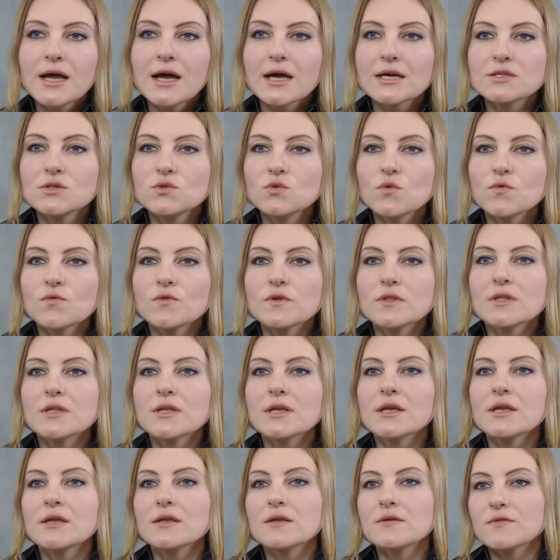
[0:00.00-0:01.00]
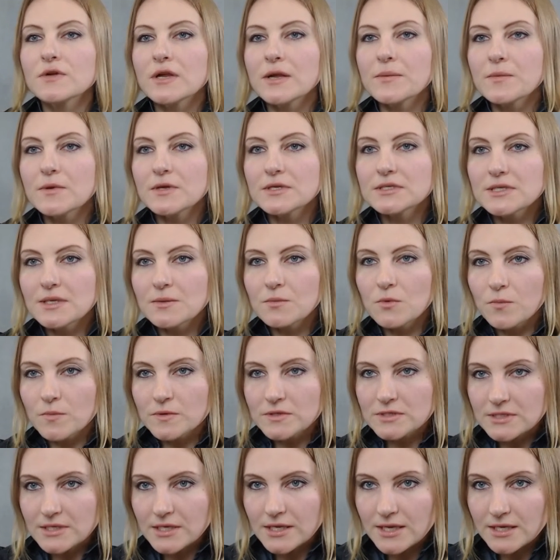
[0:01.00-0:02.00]
основанные европейскими
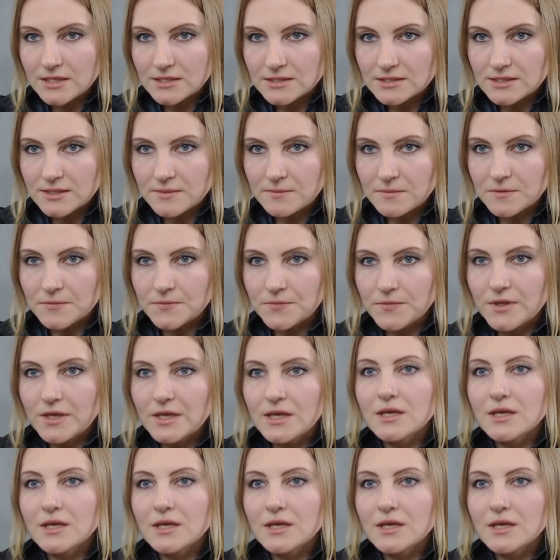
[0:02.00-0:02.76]
поселенцами.